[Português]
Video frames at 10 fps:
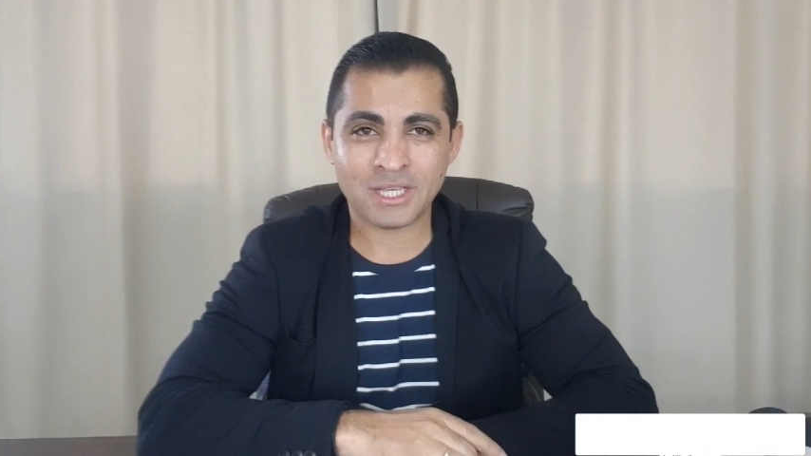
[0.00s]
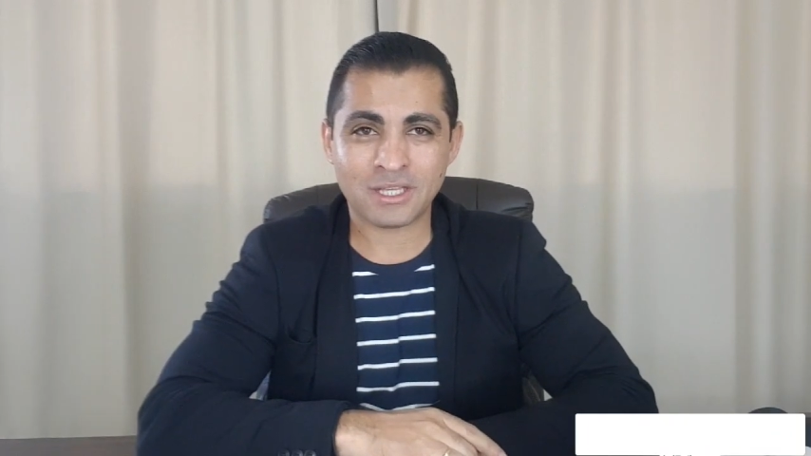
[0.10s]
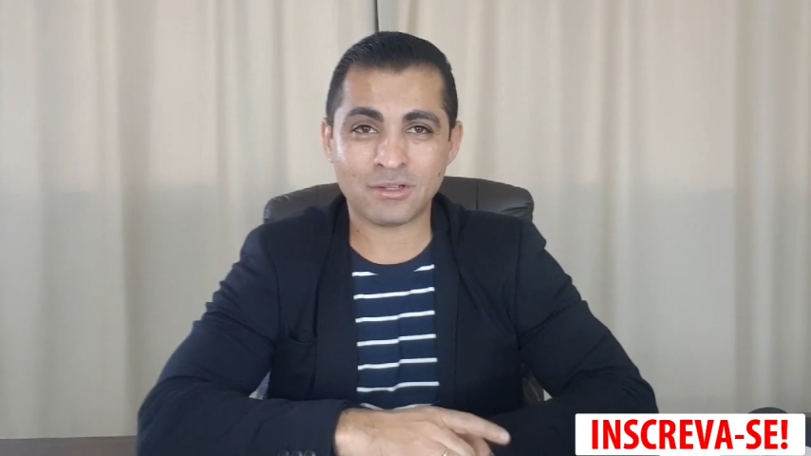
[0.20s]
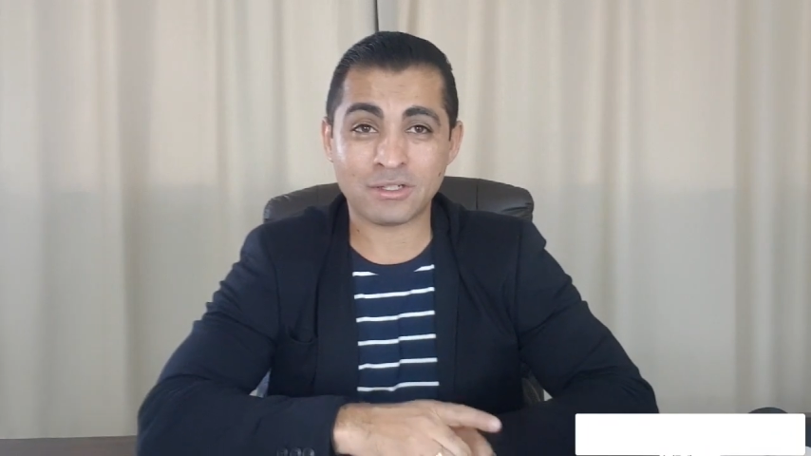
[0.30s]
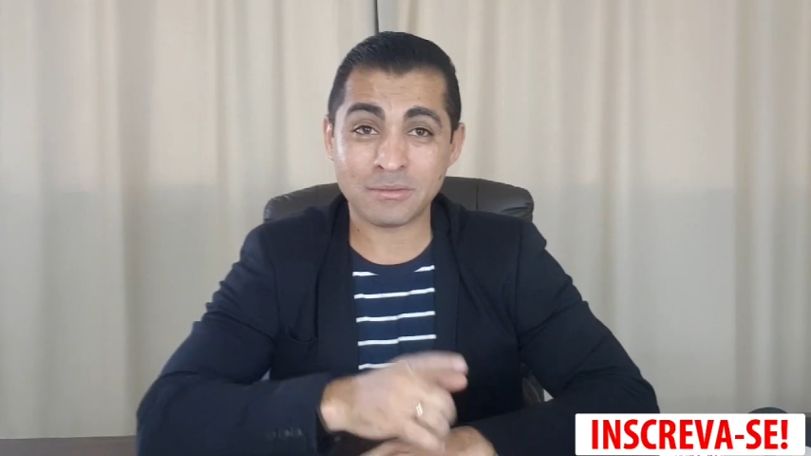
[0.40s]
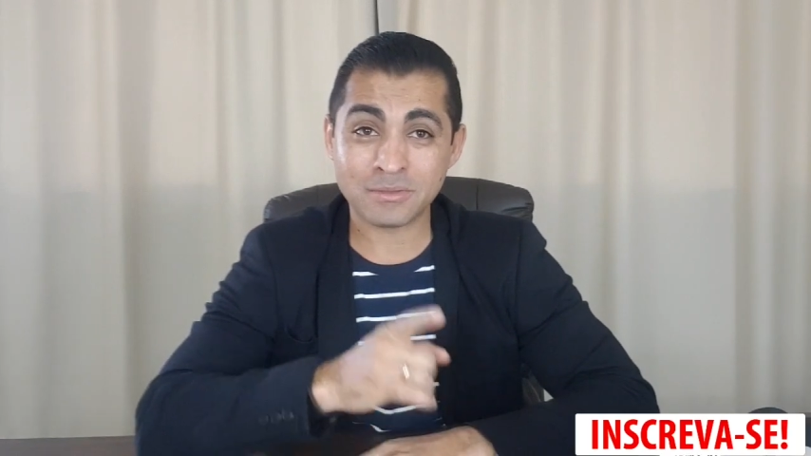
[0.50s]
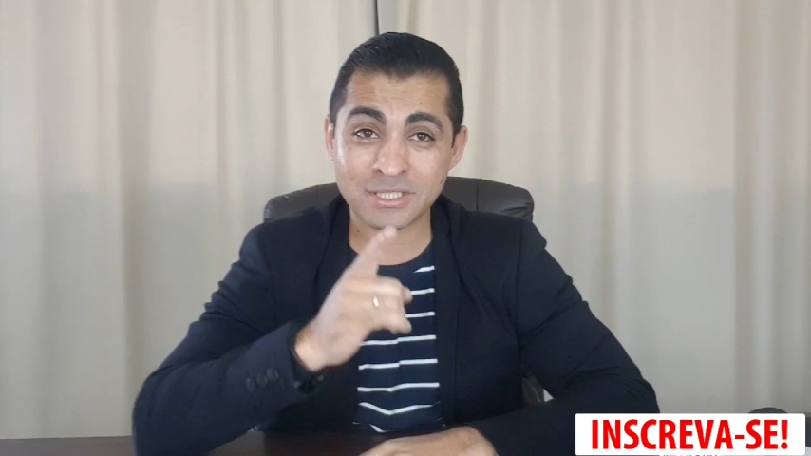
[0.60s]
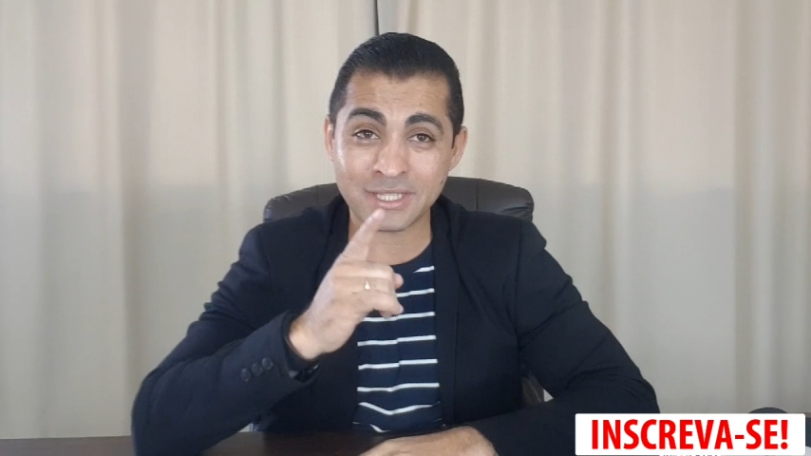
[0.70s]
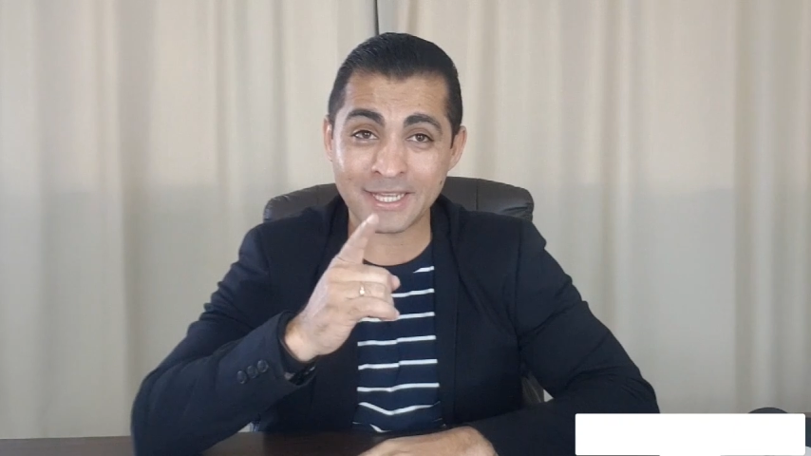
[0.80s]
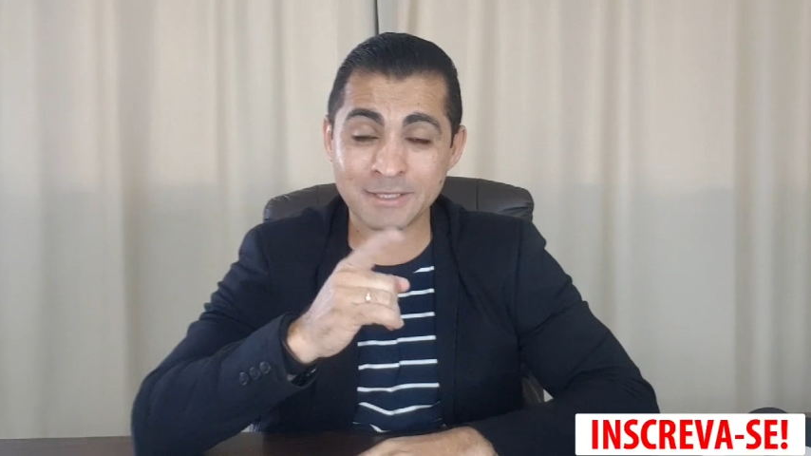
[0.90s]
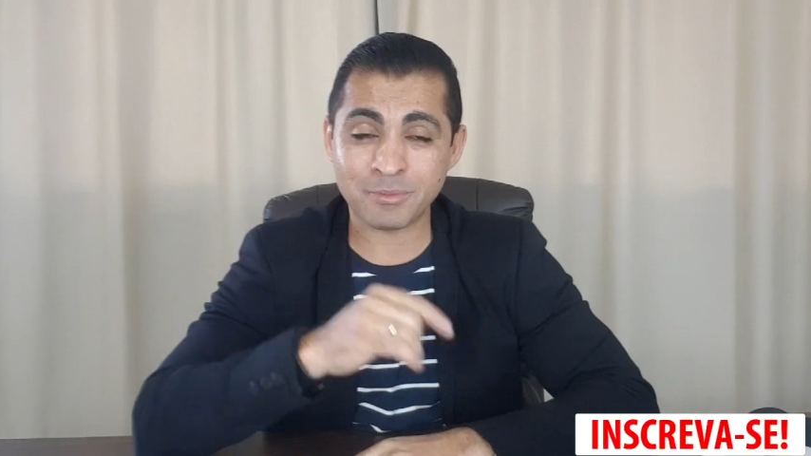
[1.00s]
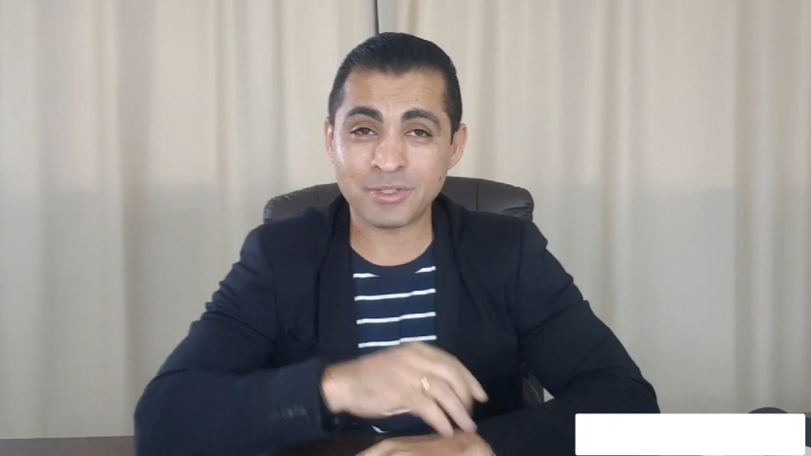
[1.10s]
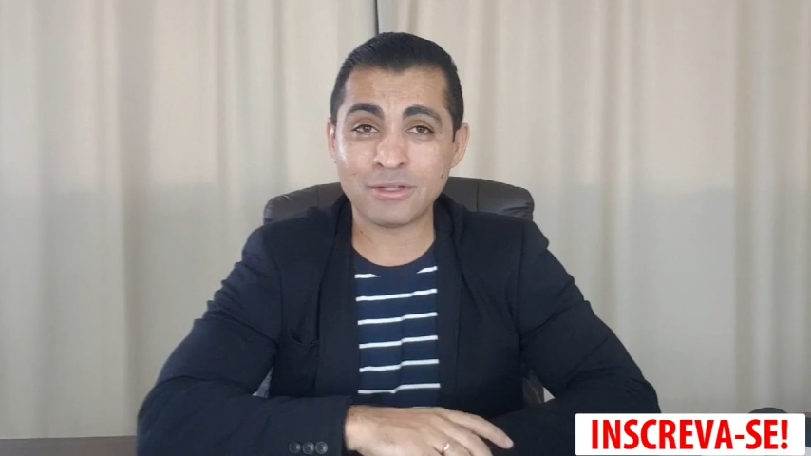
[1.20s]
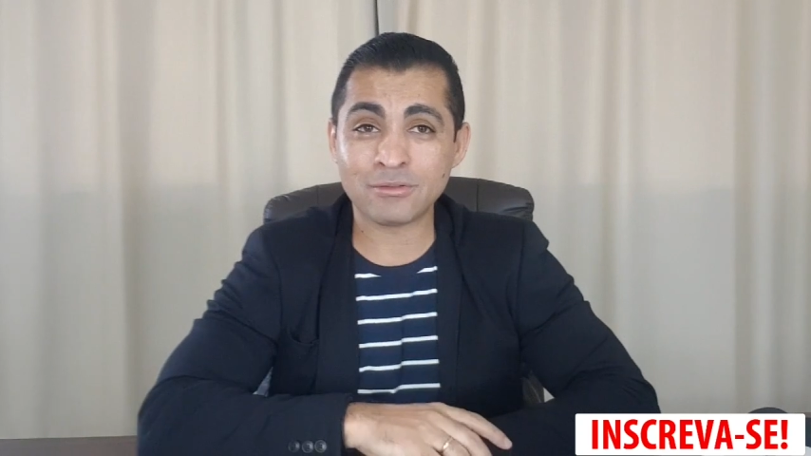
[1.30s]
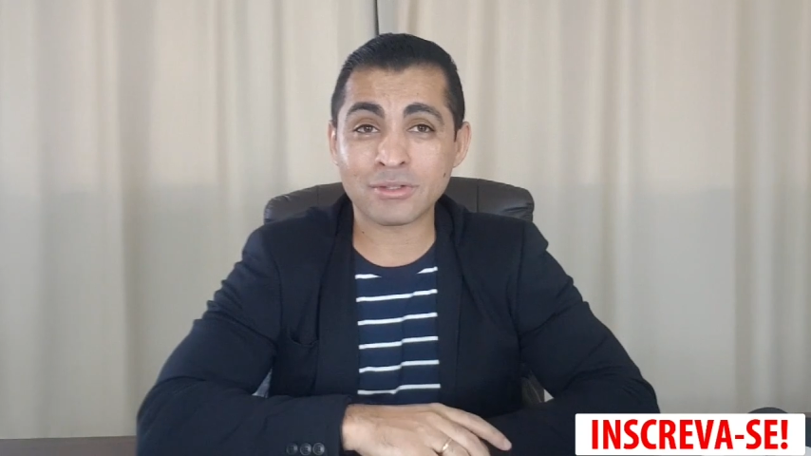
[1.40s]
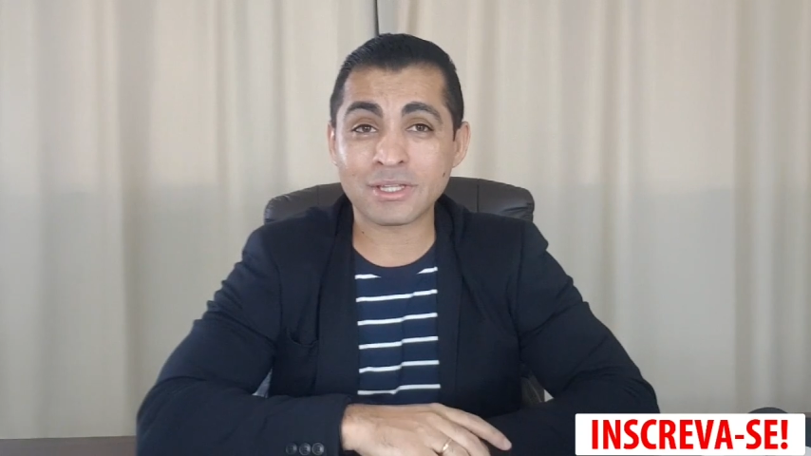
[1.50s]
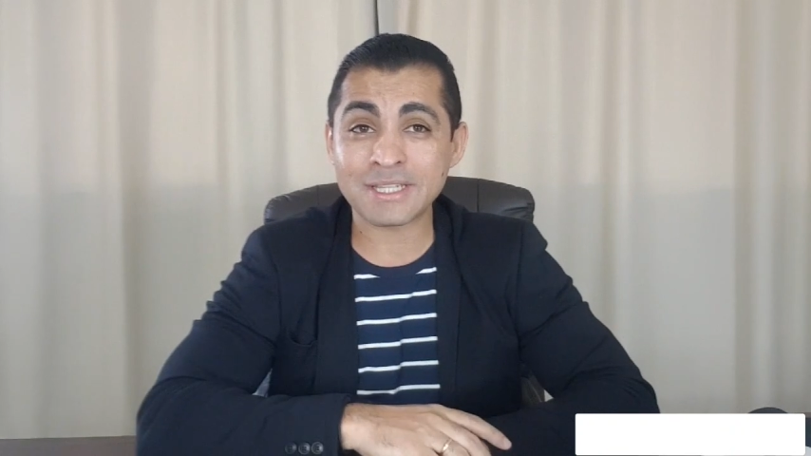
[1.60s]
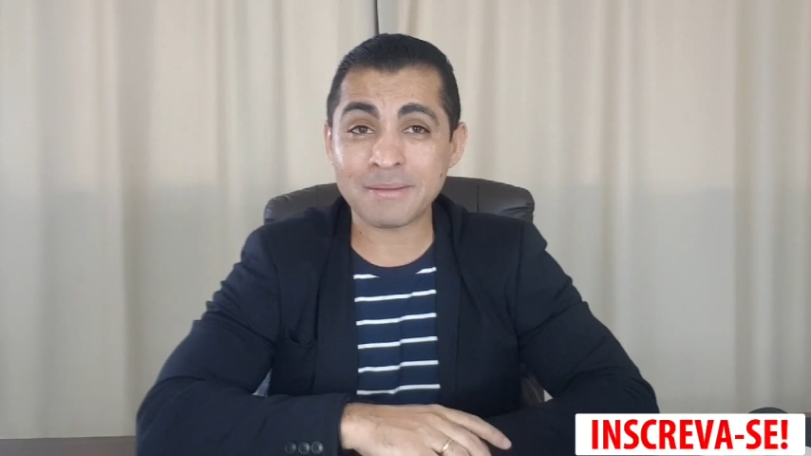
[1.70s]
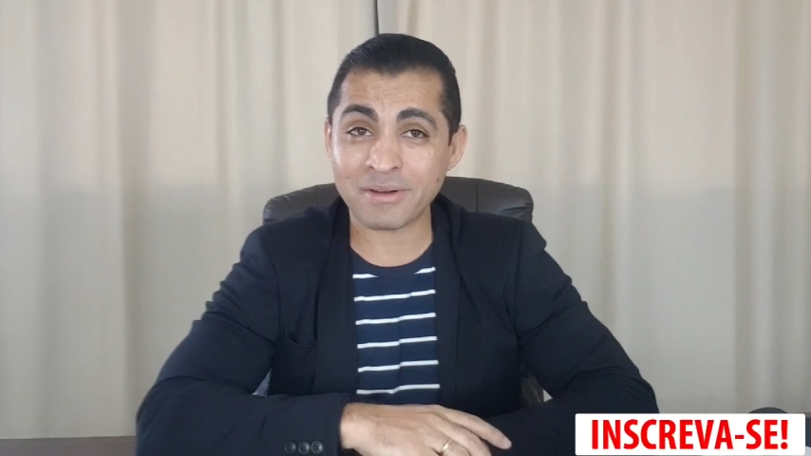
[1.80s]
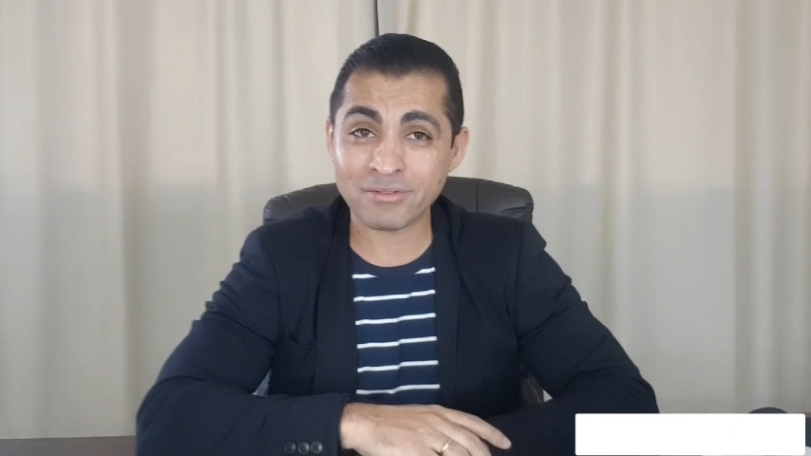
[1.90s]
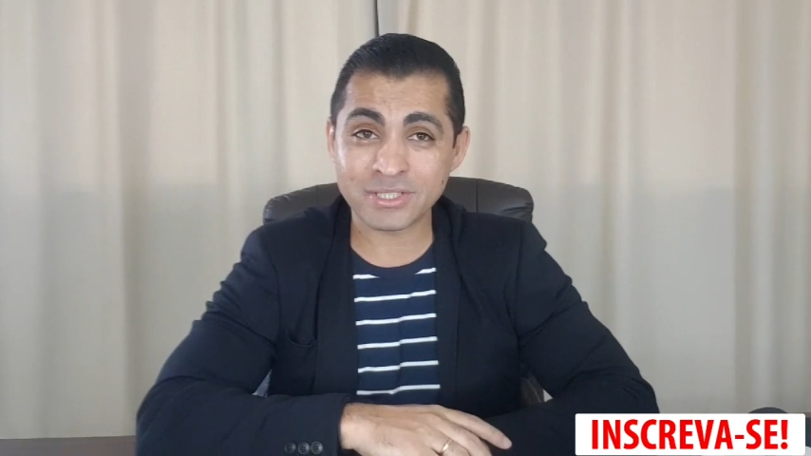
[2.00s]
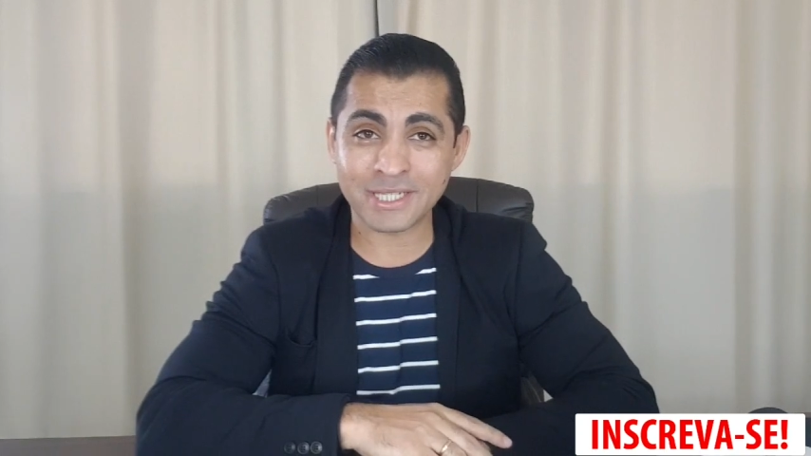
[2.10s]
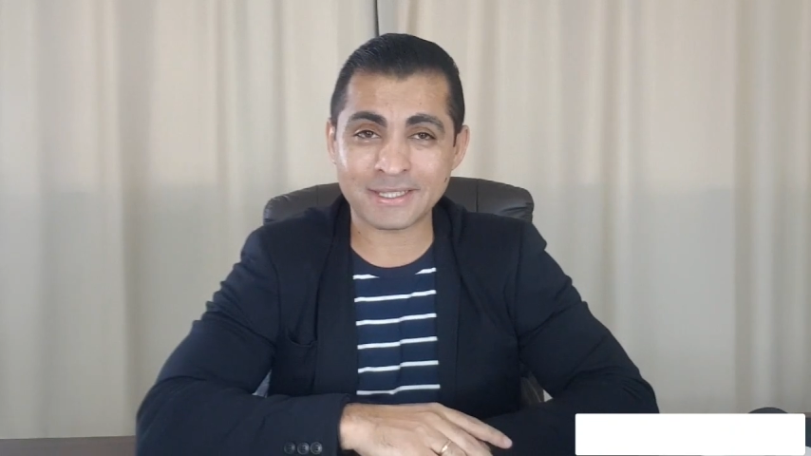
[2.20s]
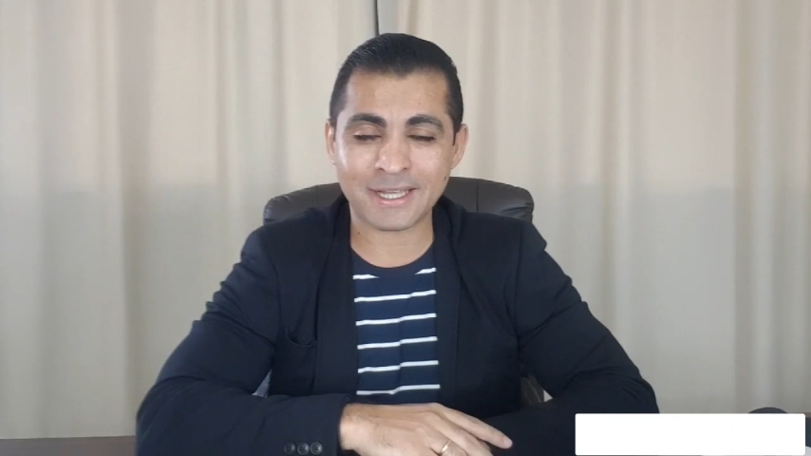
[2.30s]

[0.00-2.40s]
que nós vamos estar respondendo todas aí para você,